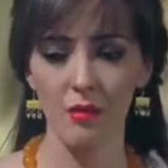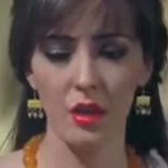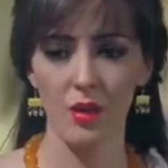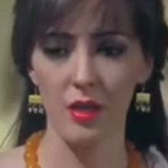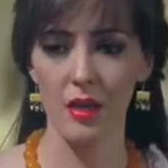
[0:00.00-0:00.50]
انا
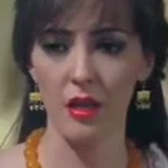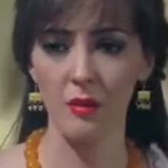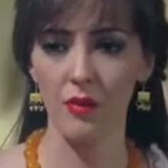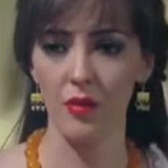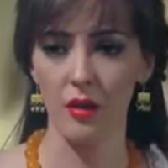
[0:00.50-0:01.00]
مش عاوزاه
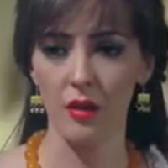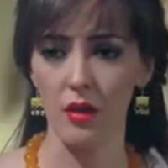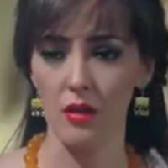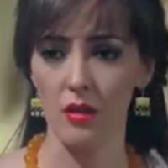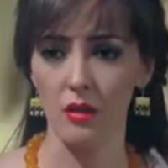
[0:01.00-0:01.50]
يكمل في
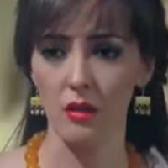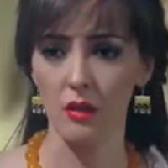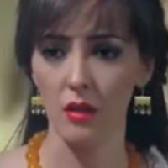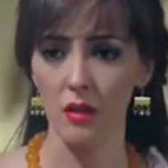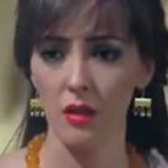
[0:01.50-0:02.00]
القضيه دي
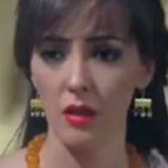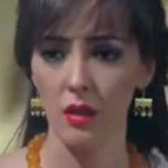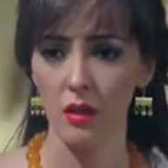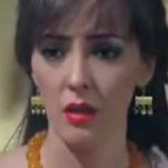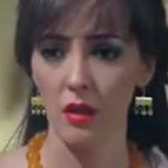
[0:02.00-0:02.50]

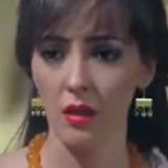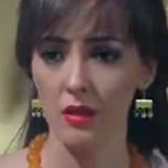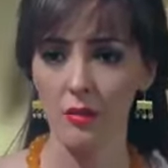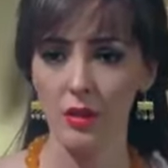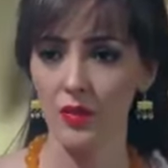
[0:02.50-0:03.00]

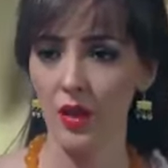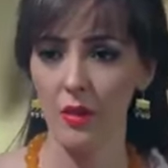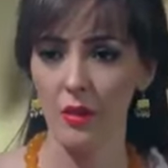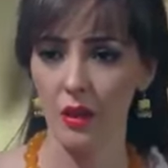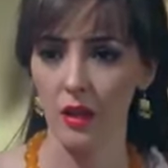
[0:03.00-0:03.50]
انت مش
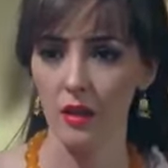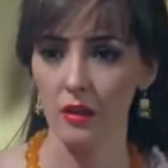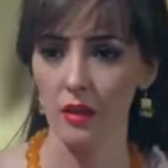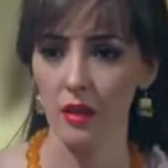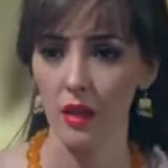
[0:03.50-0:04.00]
فاهم يا خالد
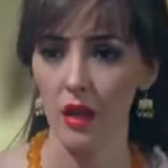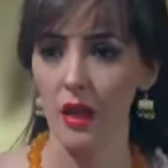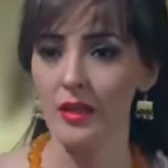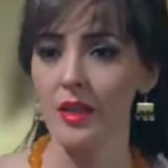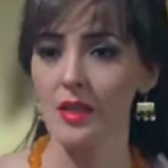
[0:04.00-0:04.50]

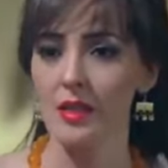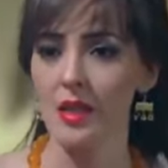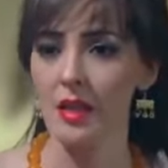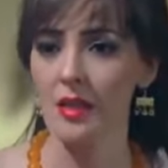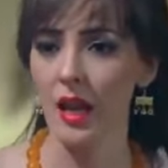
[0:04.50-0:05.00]
الناس
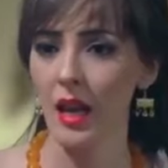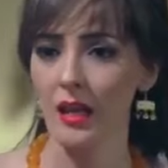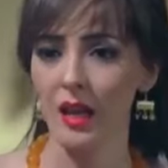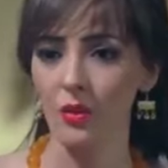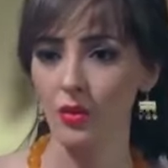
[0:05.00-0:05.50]
دي اسهل
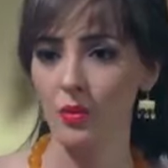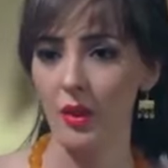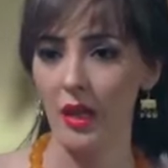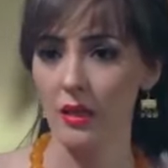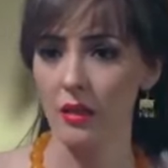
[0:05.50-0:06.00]
حاجه
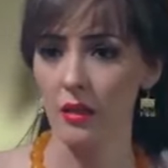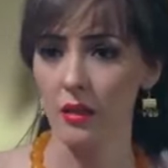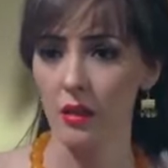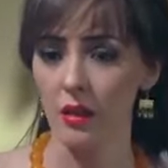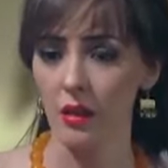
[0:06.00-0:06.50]
عندهم القتل
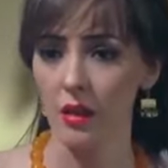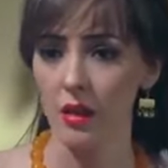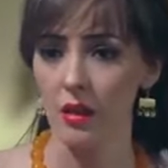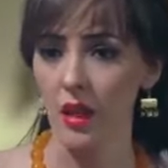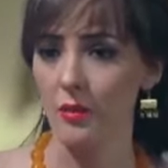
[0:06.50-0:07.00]

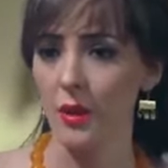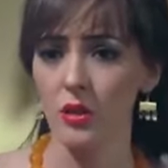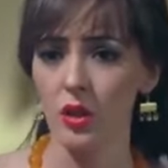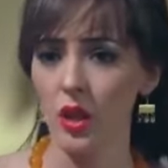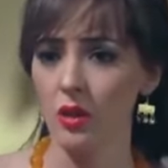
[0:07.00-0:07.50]
يعني
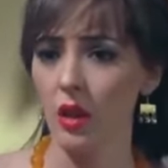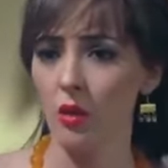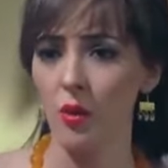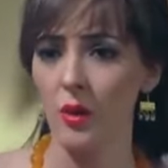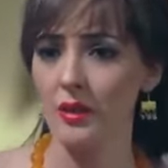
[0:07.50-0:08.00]
بعد الشر
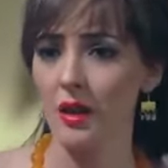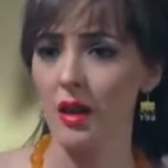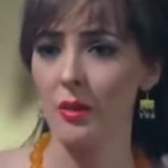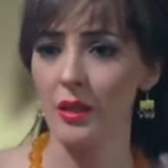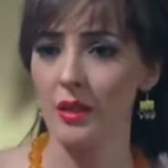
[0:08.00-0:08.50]
لو عمر ده
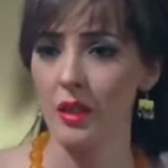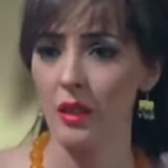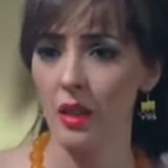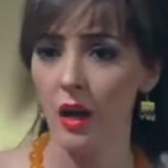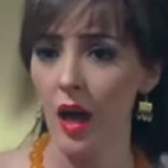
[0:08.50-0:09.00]
راح مني
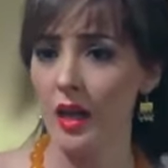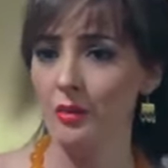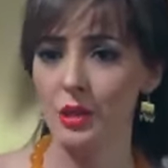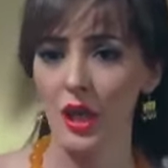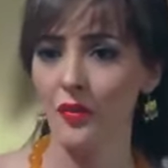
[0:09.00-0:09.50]

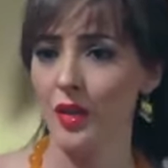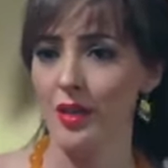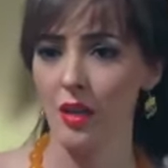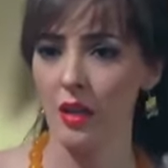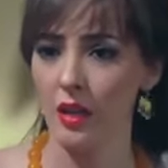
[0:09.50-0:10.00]
انا مش عارفه
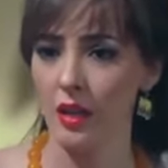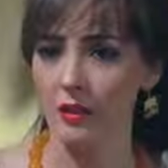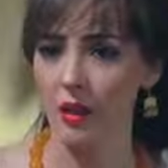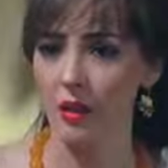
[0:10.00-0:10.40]
يحصل لي ايه